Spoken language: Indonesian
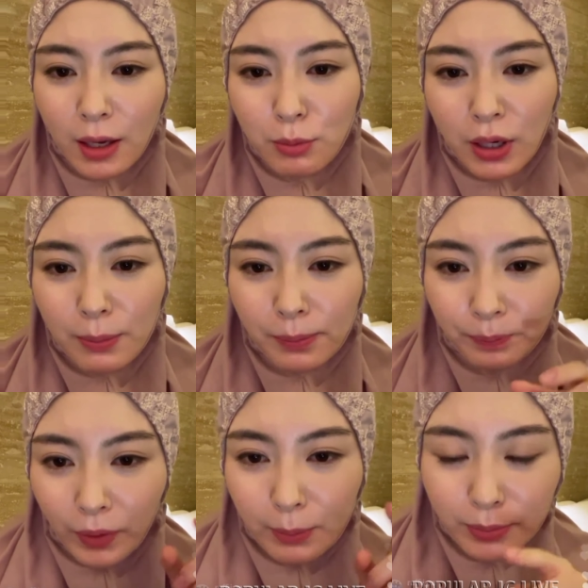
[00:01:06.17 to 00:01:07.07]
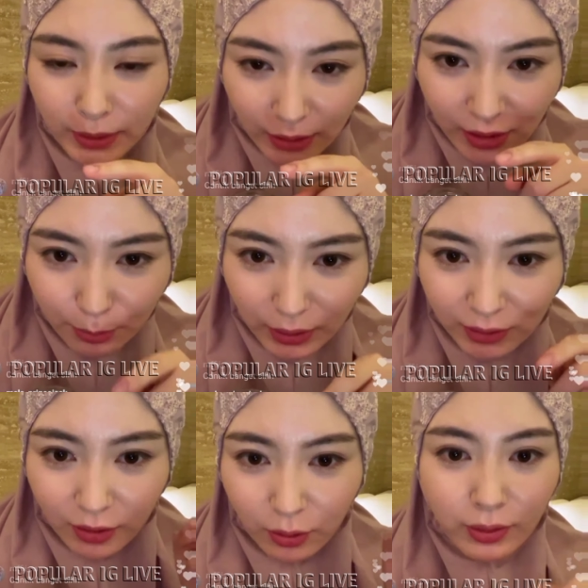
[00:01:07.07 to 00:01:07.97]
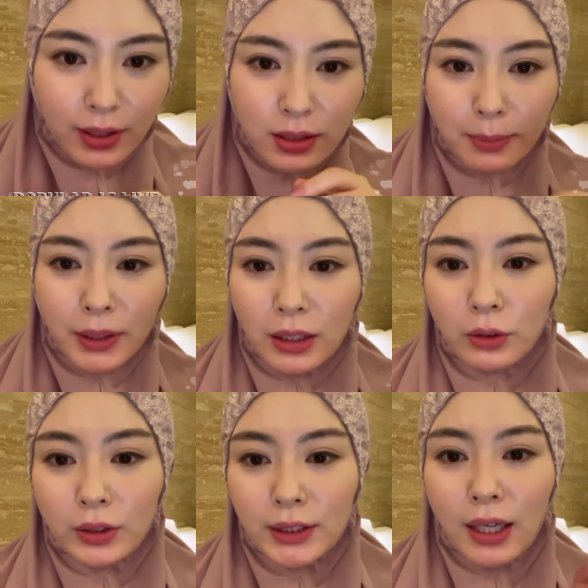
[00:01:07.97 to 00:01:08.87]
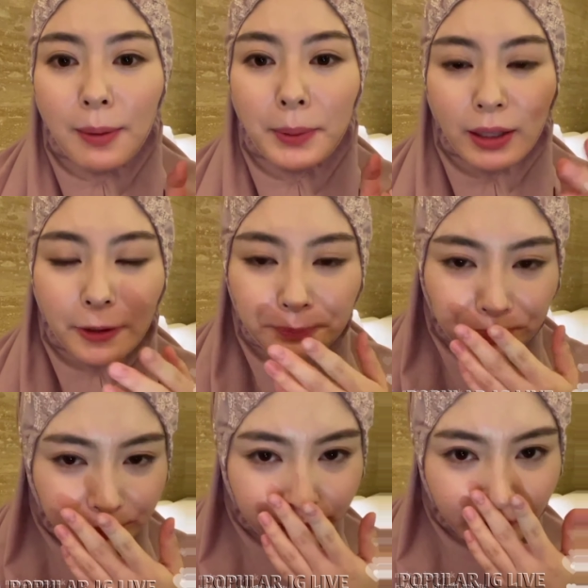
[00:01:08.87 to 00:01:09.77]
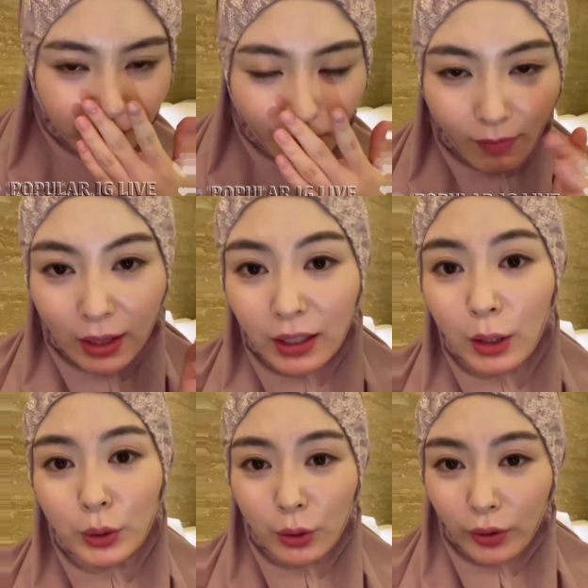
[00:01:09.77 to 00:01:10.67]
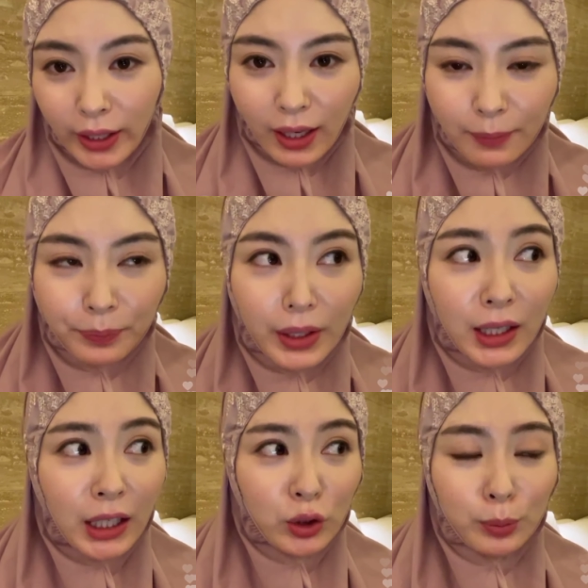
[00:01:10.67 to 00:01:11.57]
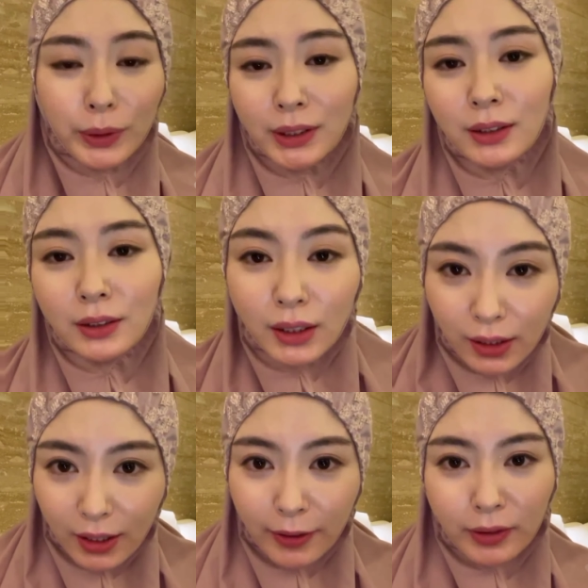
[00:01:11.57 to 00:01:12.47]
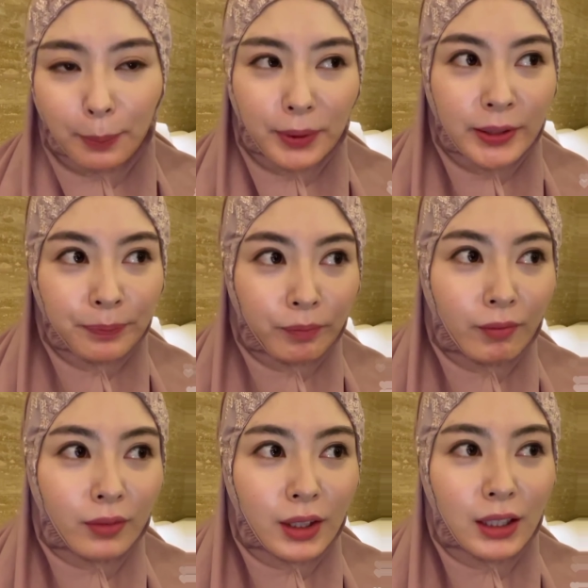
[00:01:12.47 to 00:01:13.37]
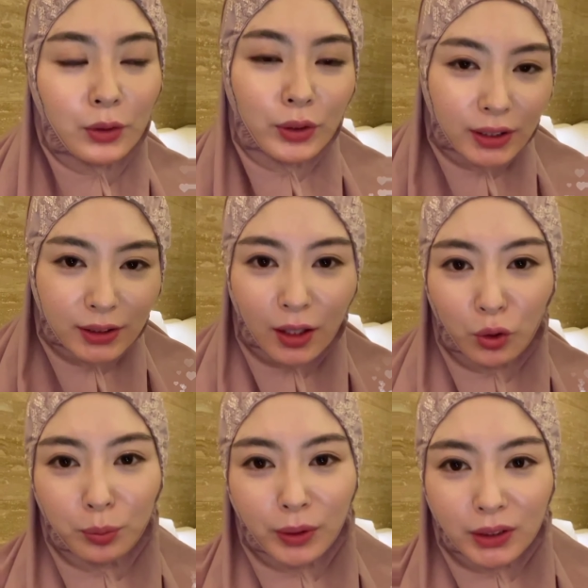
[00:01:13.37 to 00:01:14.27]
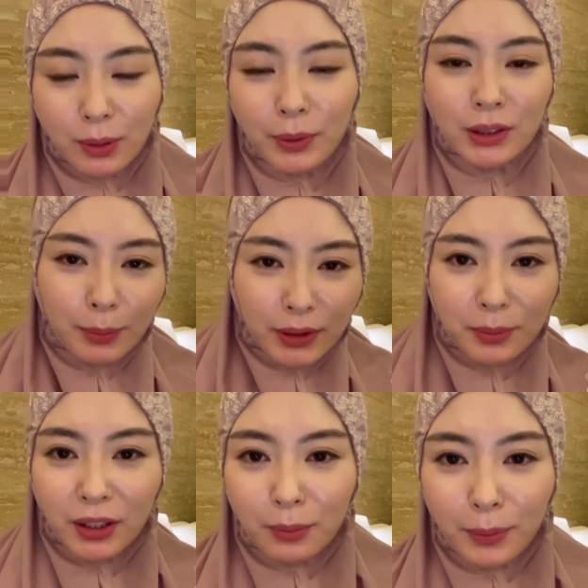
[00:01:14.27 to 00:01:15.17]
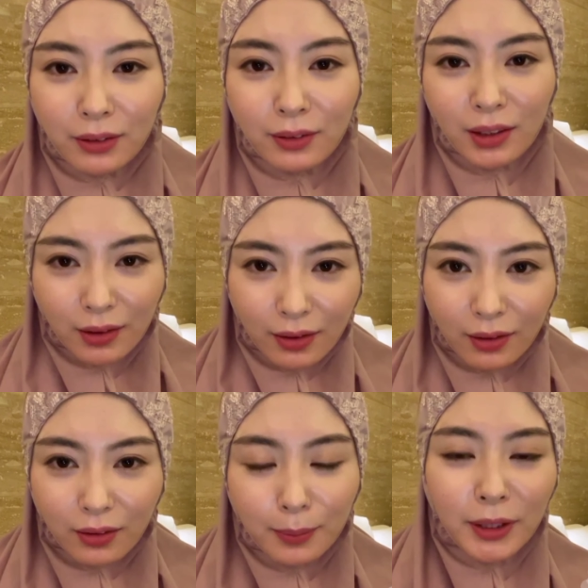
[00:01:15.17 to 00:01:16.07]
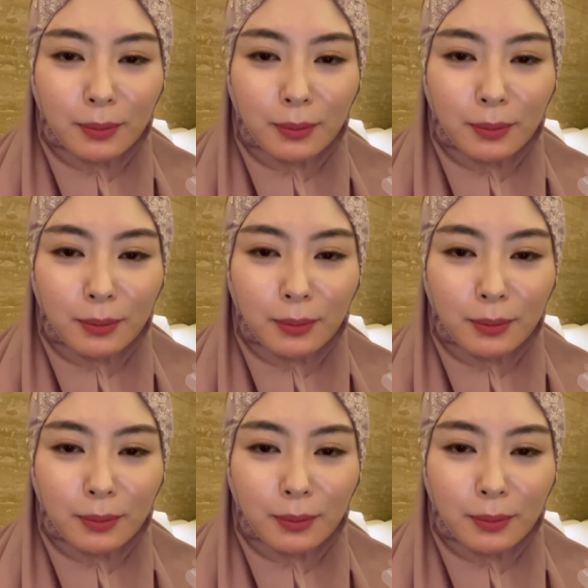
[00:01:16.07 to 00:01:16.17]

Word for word: hmm, bedanya buka bedanya puasa di Korea sama di Indonesia apakah? Kalau di Korea aku puasa sendiri, tapi di Indonesia aku puasa bersama teman-teman kita,